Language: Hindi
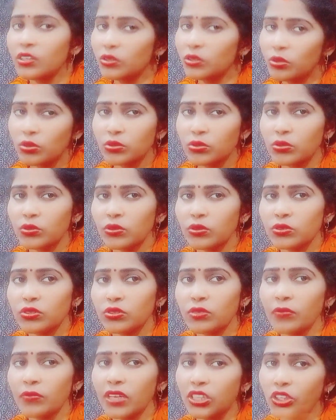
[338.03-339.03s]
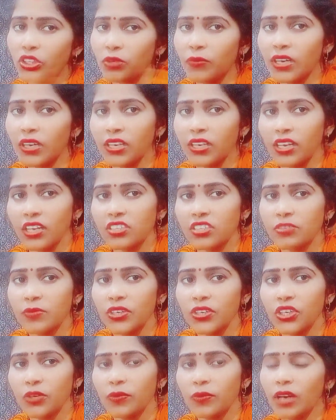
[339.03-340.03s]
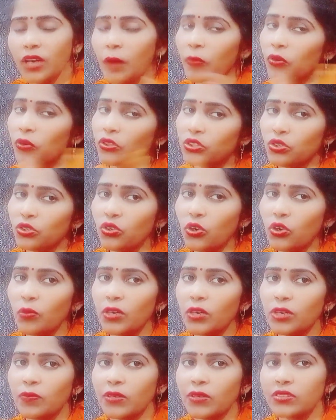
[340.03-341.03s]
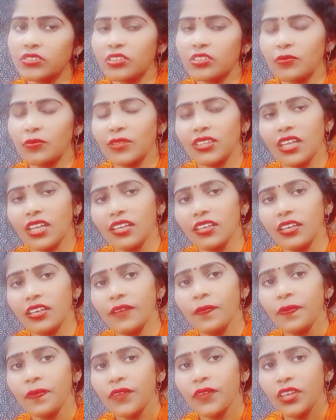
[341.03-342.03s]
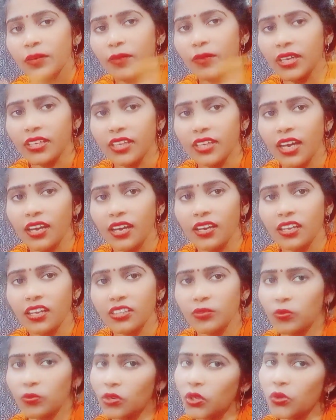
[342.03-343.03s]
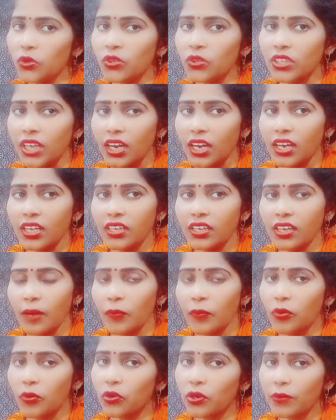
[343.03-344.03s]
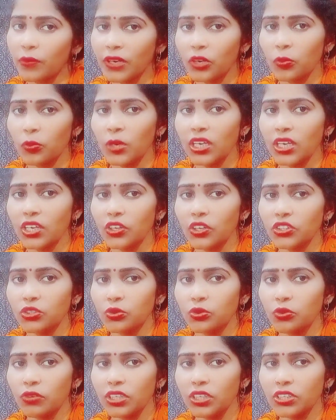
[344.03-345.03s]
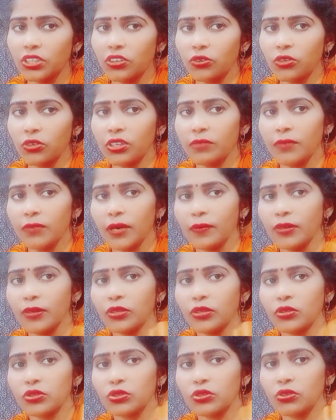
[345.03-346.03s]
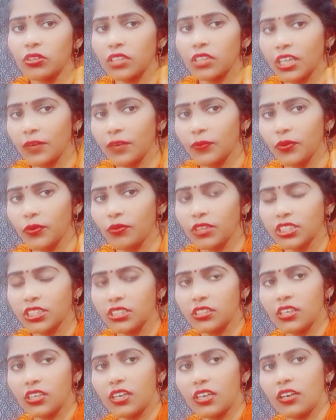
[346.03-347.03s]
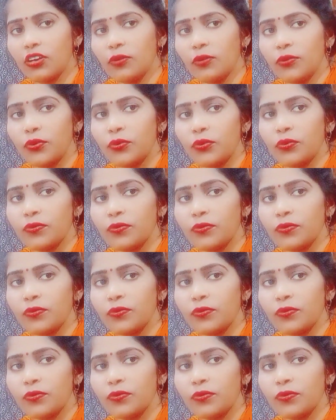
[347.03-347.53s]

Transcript: तो सो दोस्तों मिलती हूँ मैं नेक्स्ट वीडियो में आप लोग जरूर कमेंट पर बताइए कि मैं क्या गलत बोली हूँ क्या नहीं आप लोग को मैं कमेंट का जरूर वेट करूंगी बाय बाय दोस्तों थैंक फॉर वॉचिंग एंड लव यू